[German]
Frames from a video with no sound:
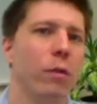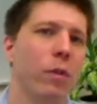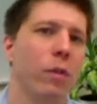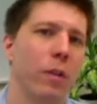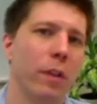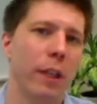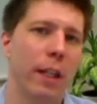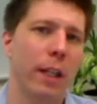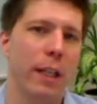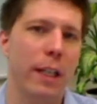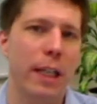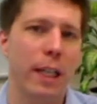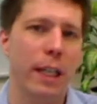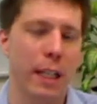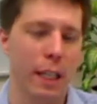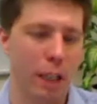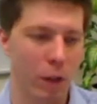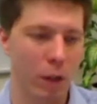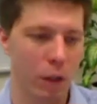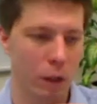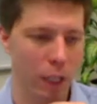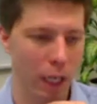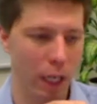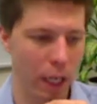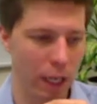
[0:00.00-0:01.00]
Funktionalitäten
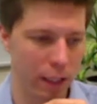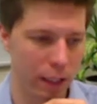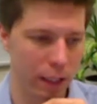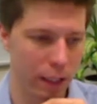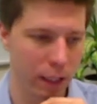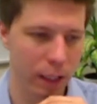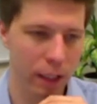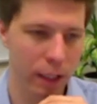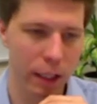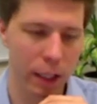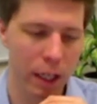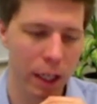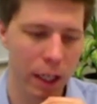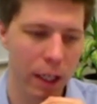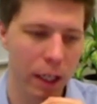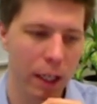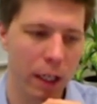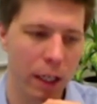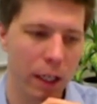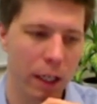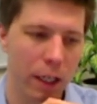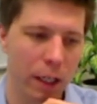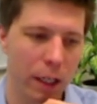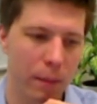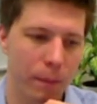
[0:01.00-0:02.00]
auch da sind.
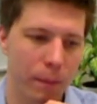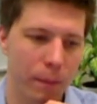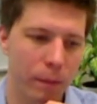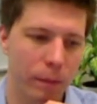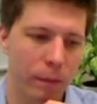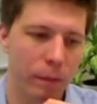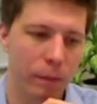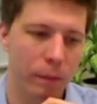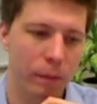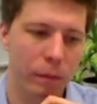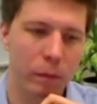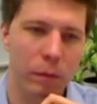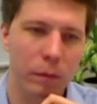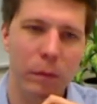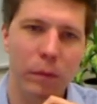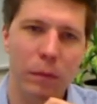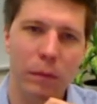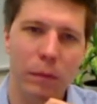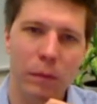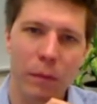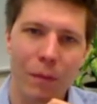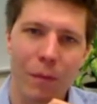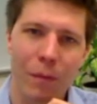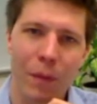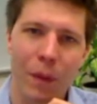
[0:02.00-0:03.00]
Ähm,
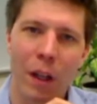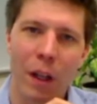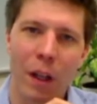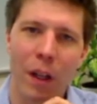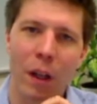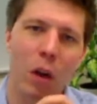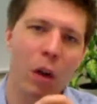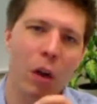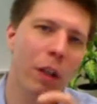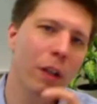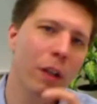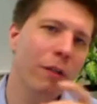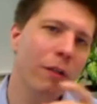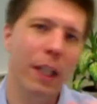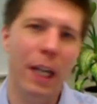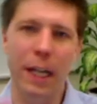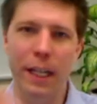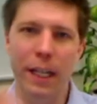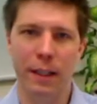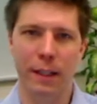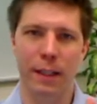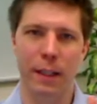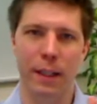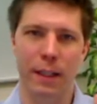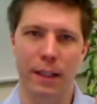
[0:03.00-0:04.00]
und dann
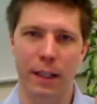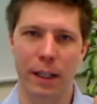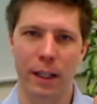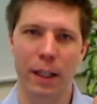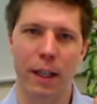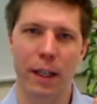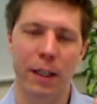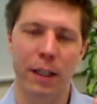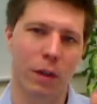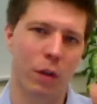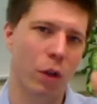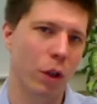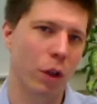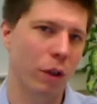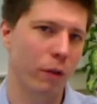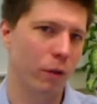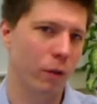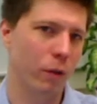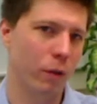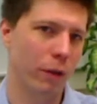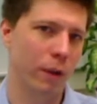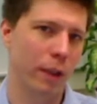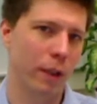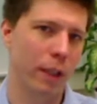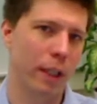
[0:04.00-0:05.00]
vergleichen Sie das, ja, also neue
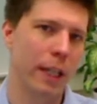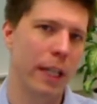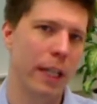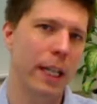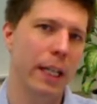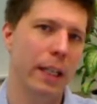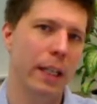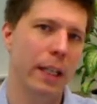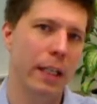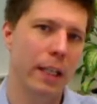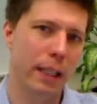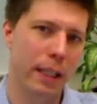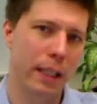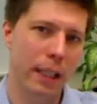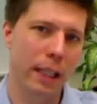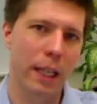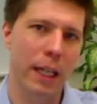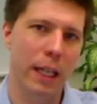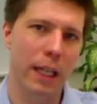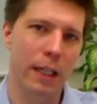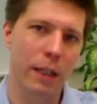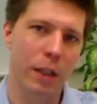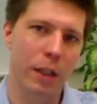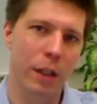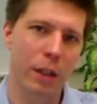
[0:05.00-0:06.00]
Funktionalitäten,
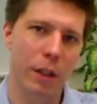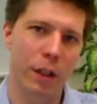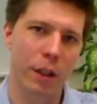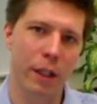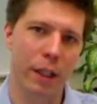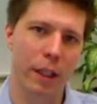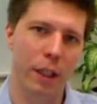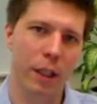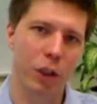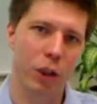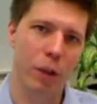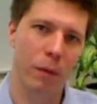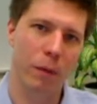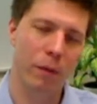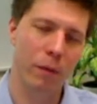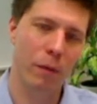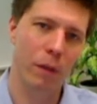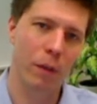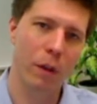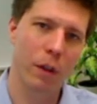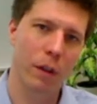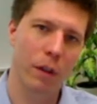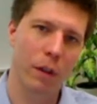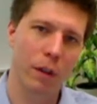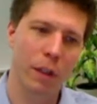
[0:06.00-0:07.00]
Sicherheitslöcher, die gestopft
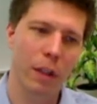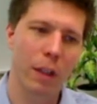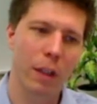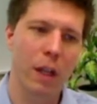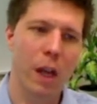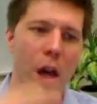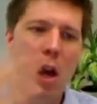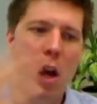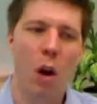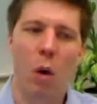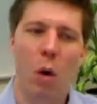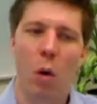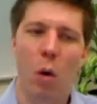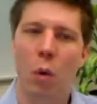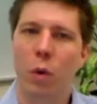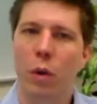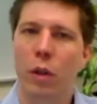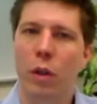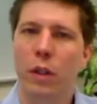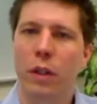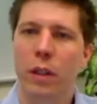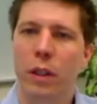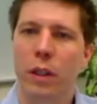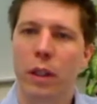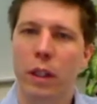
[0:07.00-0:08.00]
worden sind
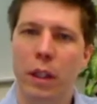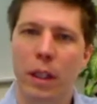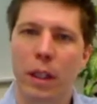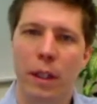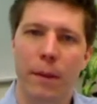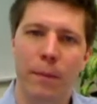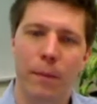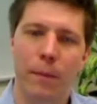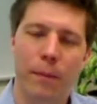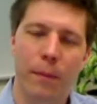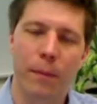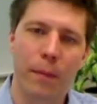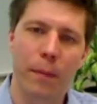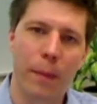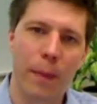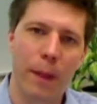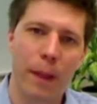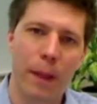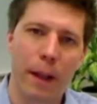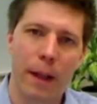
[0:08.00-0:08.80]
und ähm,